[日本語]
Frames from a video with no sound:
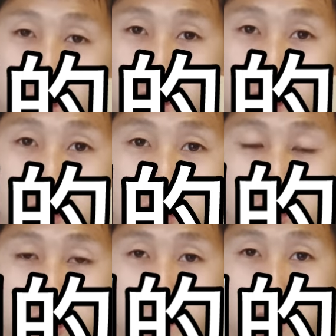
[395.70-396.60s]
に練習
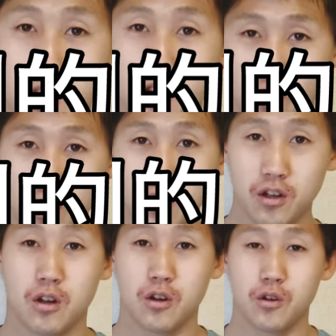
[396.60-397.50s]
するべきですよ。
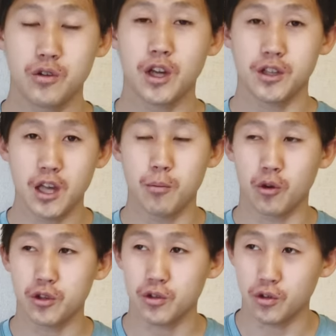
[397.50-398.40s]
普段ね、
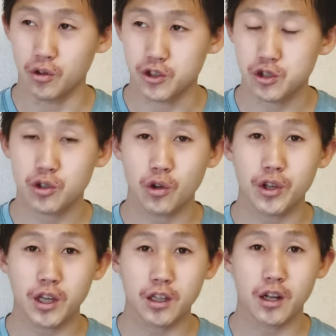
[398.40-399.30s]
僕その中距離
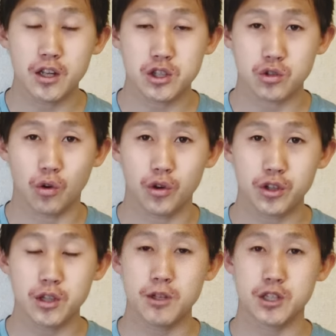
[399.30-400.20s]
的な練習をお
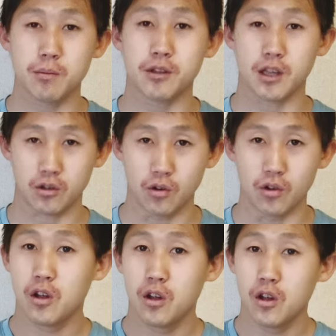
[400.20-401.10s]
勧めしてますけど、
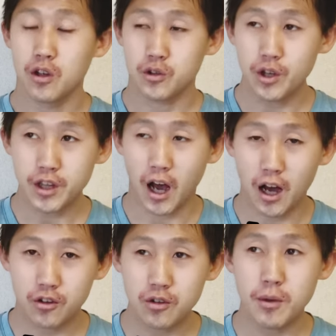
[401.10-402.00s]
それって
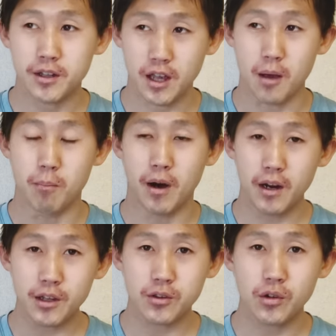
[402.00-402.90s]
あくまで
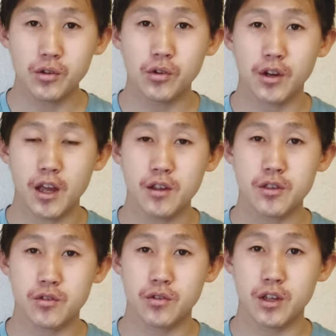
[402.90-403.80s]
マラソンの練
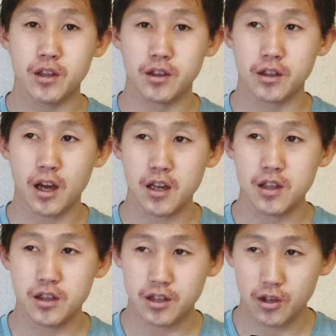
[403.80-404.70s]
習に対
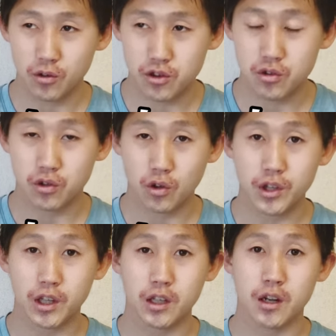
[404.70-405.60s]
しての中距離
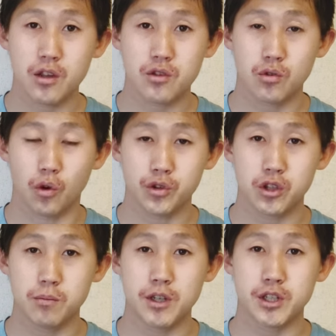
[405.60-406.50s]
的な練習をお
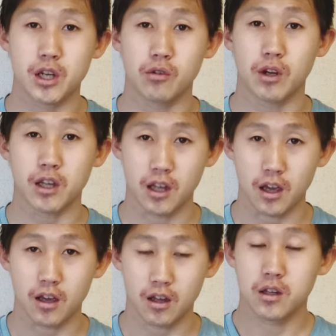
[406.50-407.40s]
勧めしているわけ
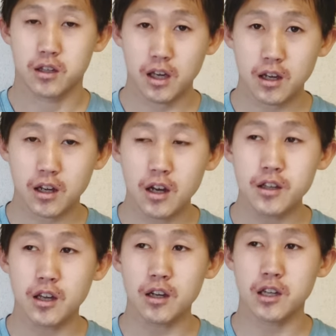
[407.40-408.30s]
で、月間
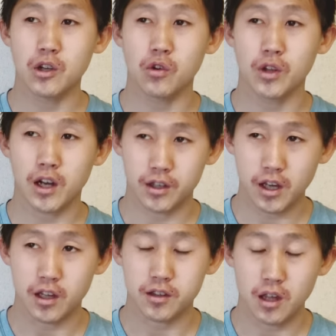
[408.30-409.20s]
ひゃっキロの中
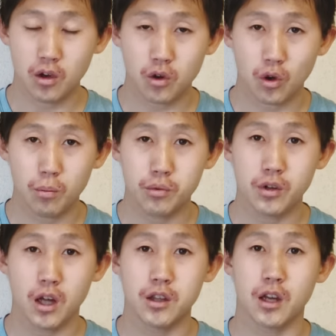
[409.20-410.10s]
で戦後よんぷん
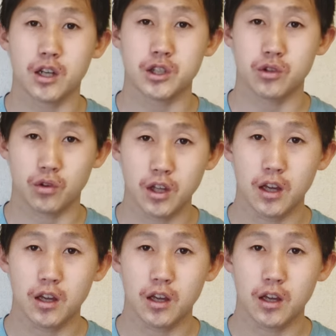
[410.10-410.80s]
はんで走るより、